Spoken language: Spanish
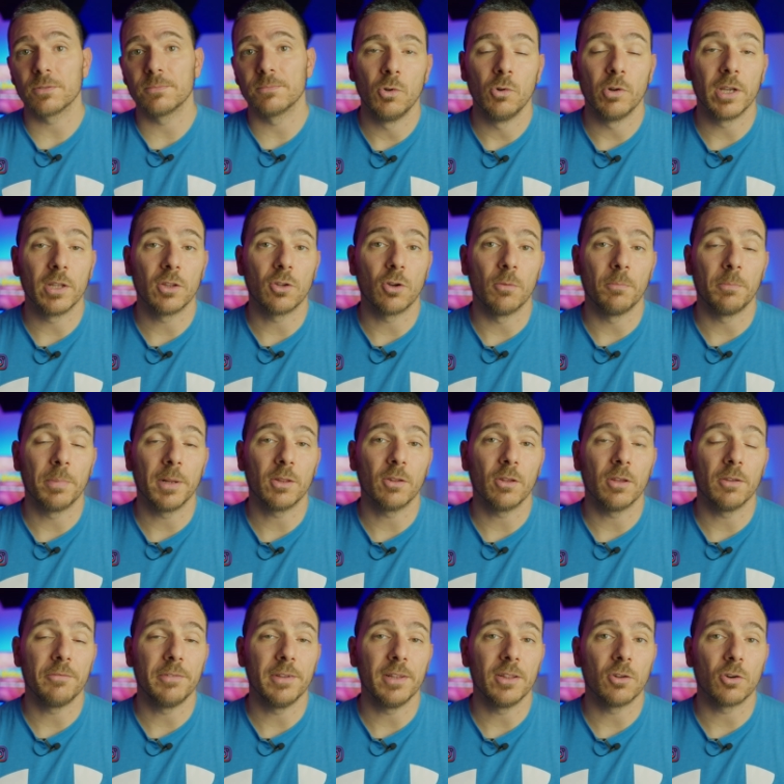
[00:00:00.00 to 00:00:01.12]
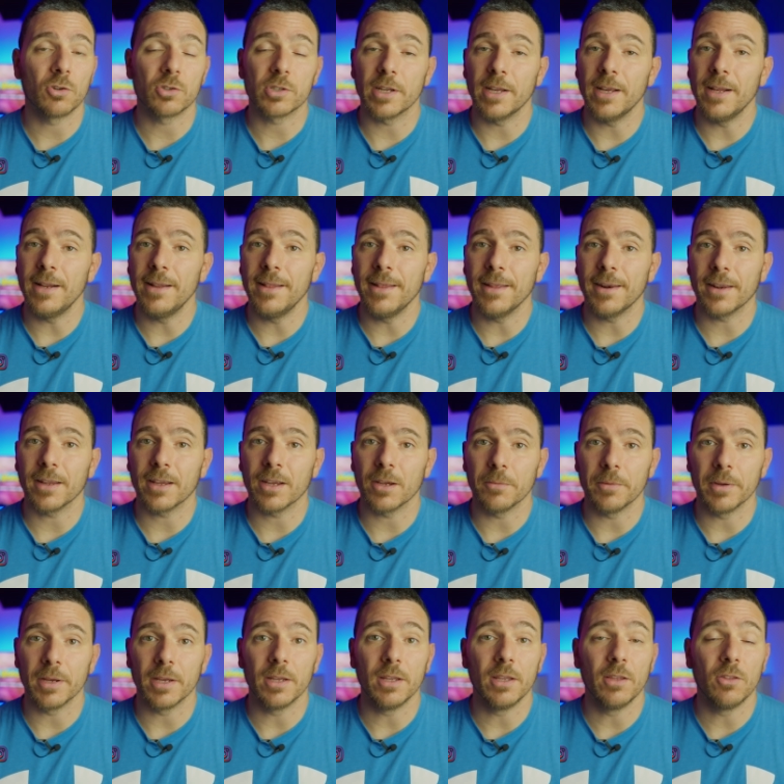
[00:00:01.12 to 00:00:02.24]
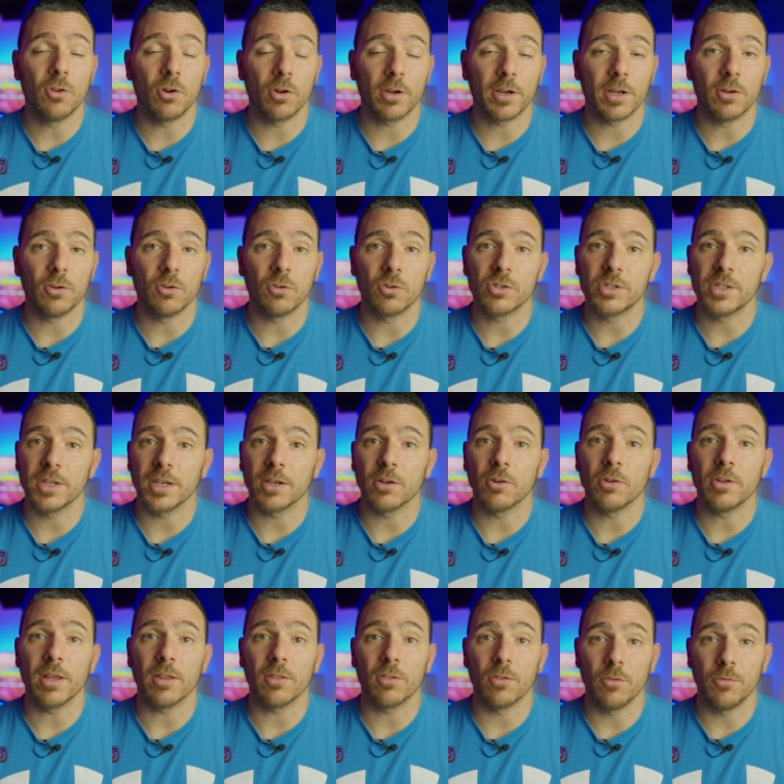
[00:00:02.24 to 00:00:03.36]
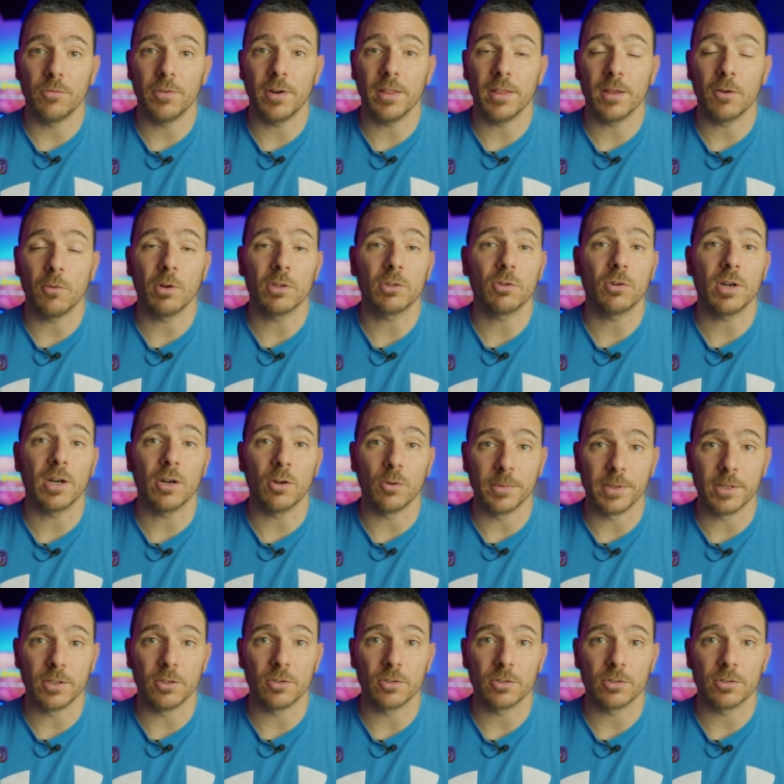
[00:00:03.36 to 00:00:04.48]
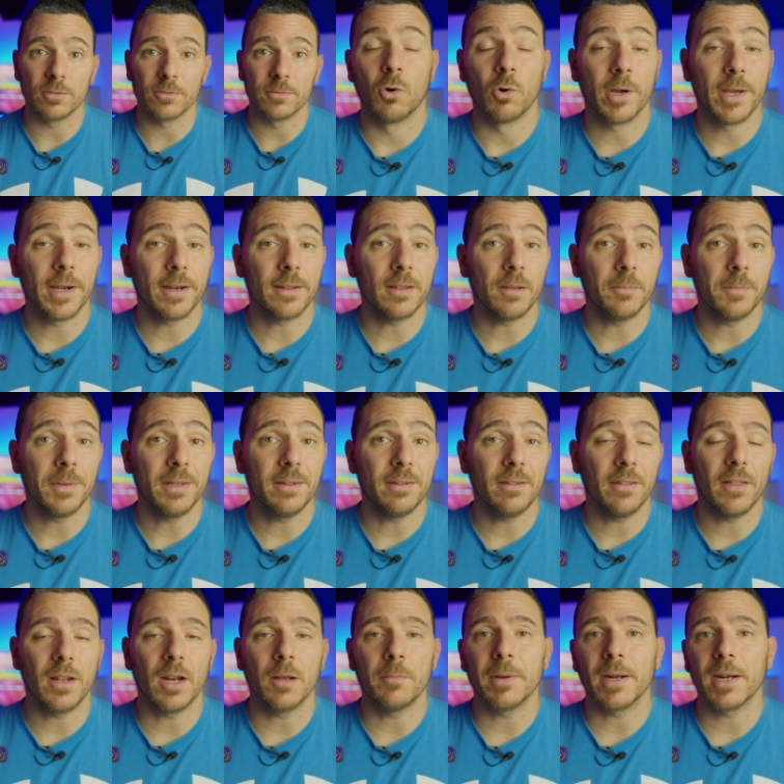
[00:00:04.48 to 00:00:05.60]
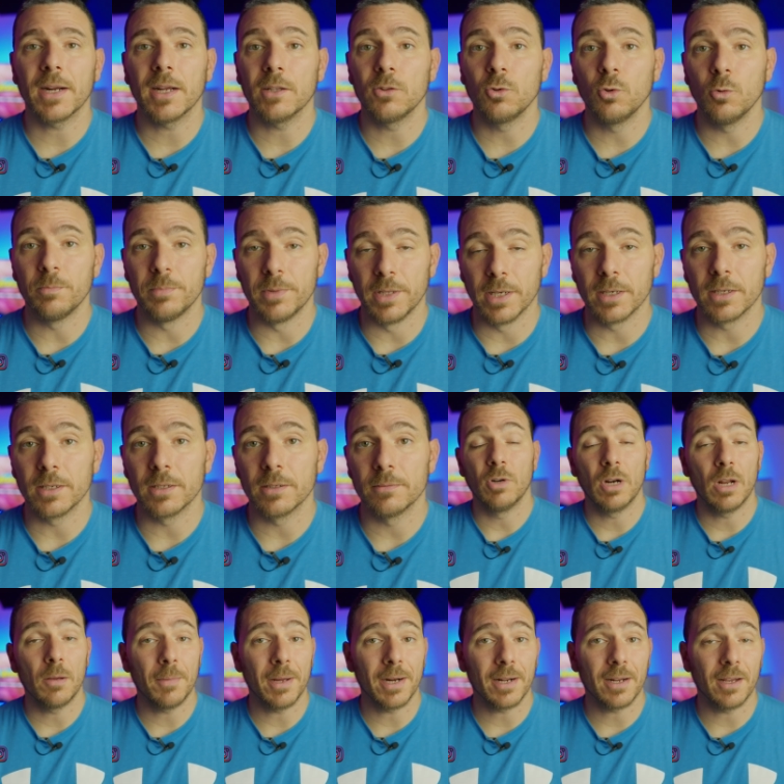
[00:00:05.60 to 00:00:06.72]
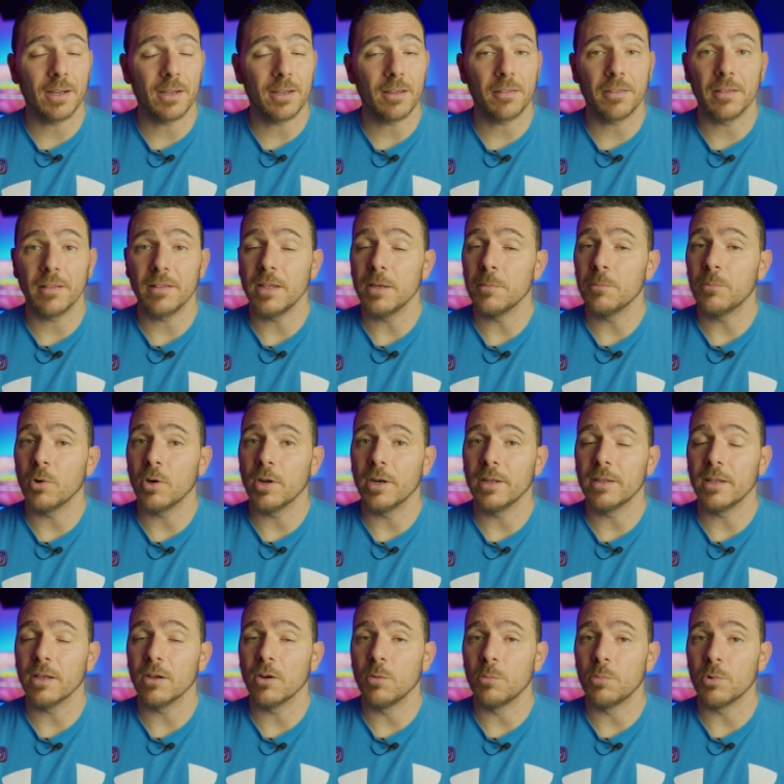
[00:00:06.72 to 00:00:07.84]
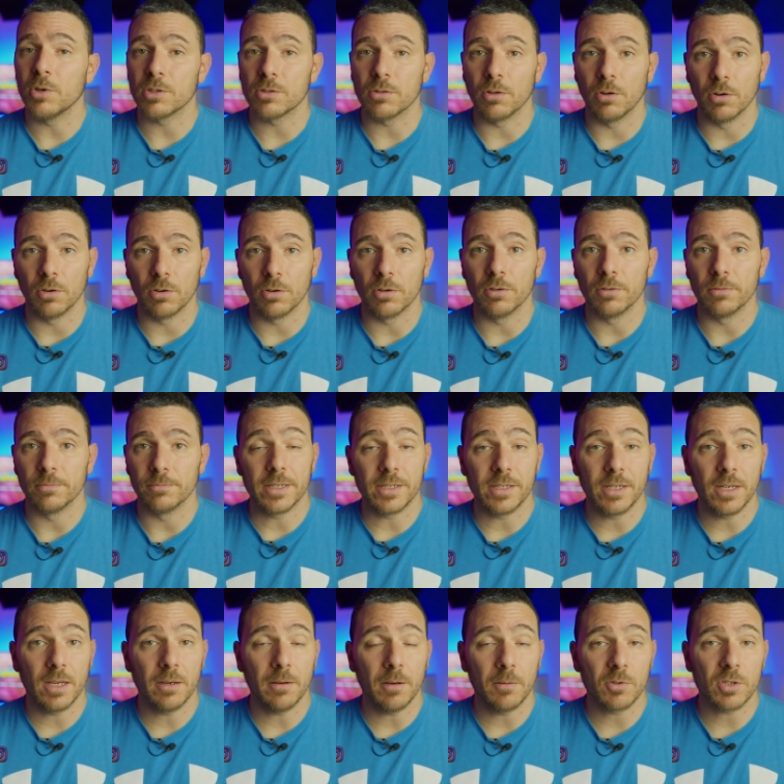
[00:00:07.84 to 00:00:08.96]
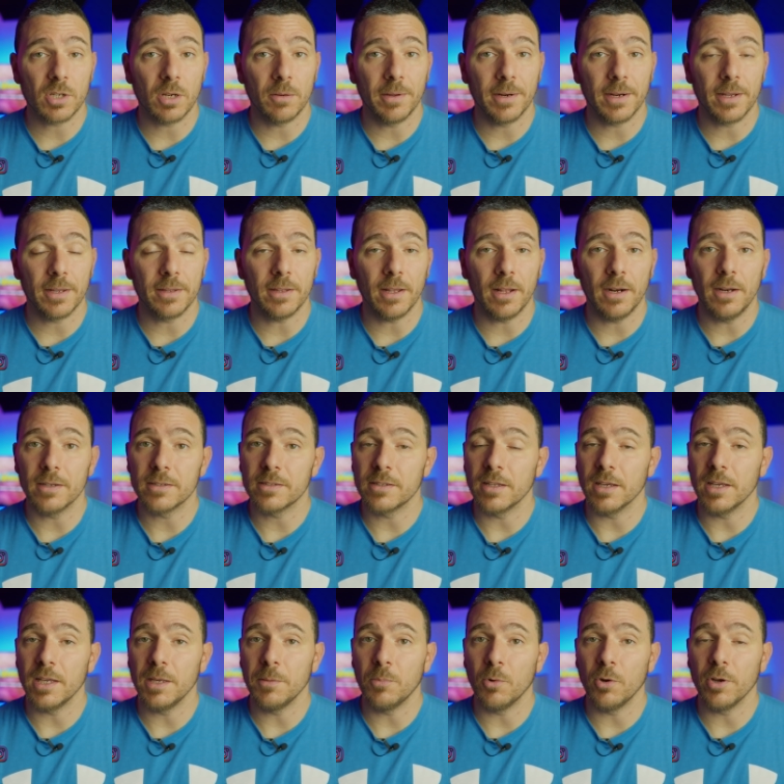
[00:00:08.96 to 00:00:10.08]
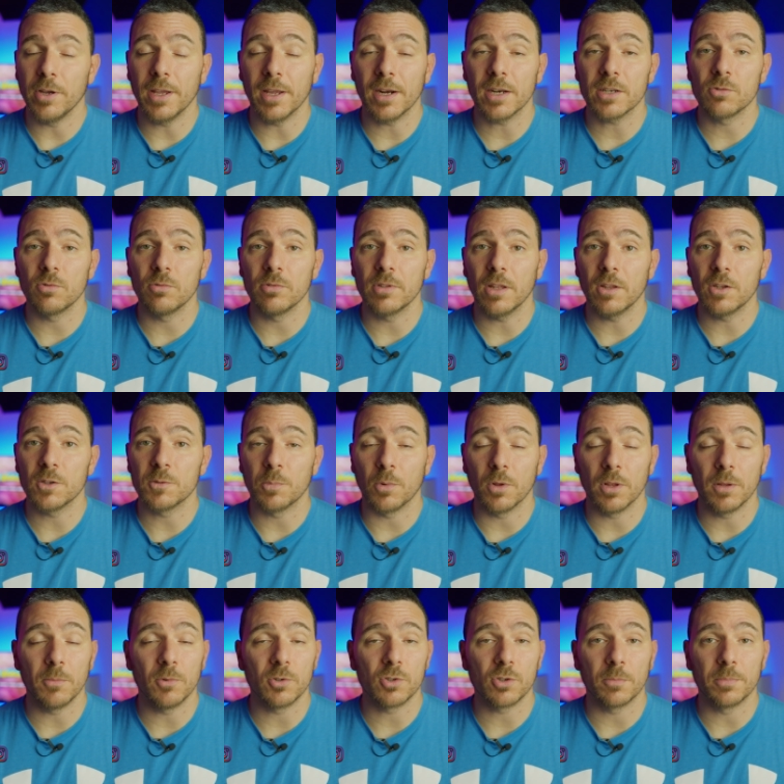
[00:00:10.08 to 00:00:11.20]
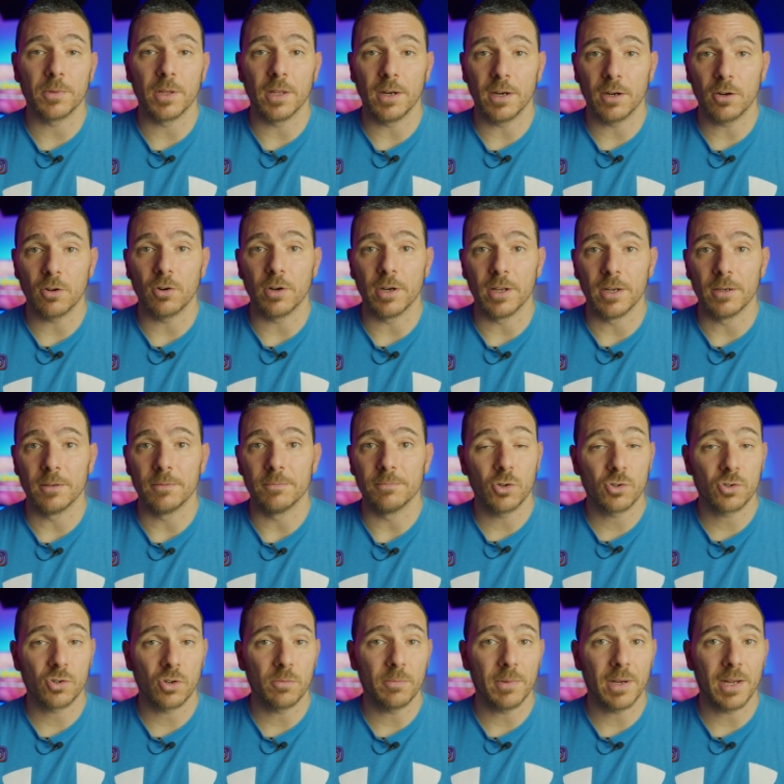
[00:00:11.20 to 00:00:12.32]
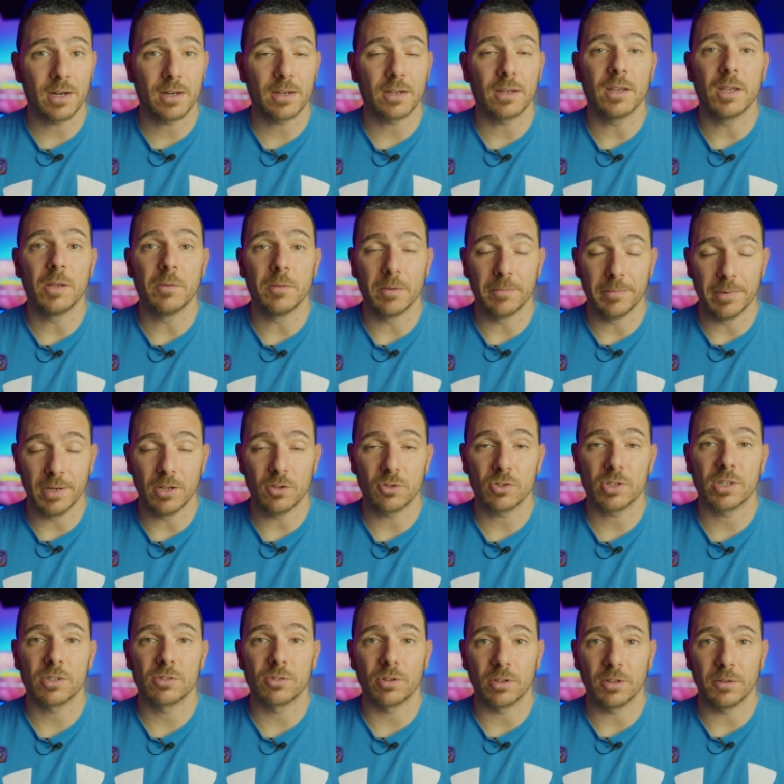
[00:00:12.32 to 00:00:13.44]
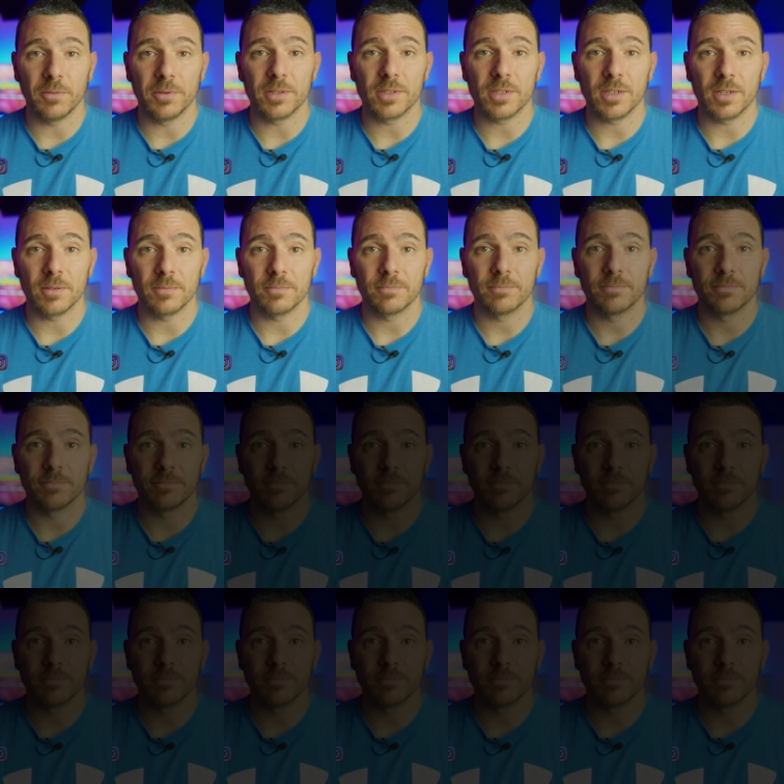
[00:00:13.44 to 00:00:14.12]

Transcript: y un kit completo de filtros LRGB, hidrógeno, oxígeno y azufre de 4 nanómetros. Concretamente de la marca TubTech, una marca que hace tiempo que le tengo puesto el ojo. Así que vamos a ver qué tal este equipo y qué resultados podemos obtener con él. Yo soy Mark y bienvenidos a AstroTivisa.